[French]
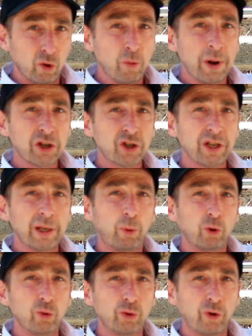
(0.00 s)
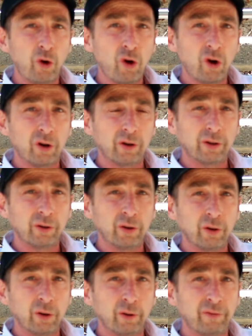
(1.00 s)
marché des producteurs
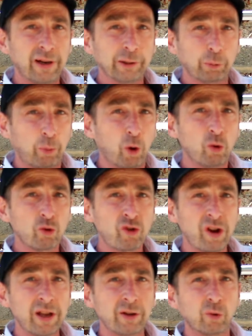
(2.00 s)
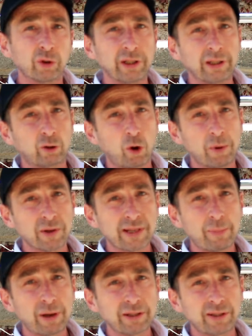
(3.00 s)
va être prolongé, donc il
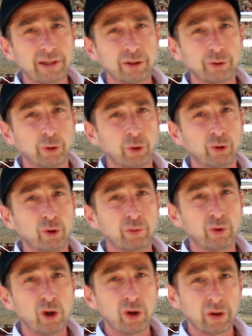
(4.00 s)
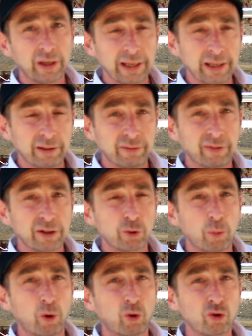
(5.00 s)
commence à partir de 9h et il va
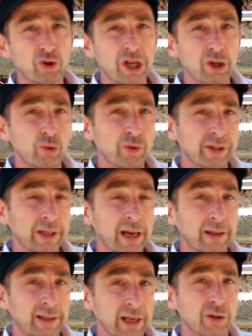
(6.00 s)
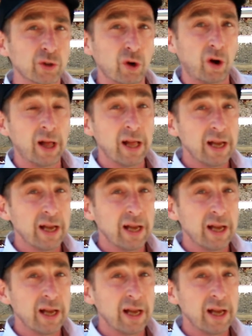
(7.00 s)
se prolonger jusqu'à 15h.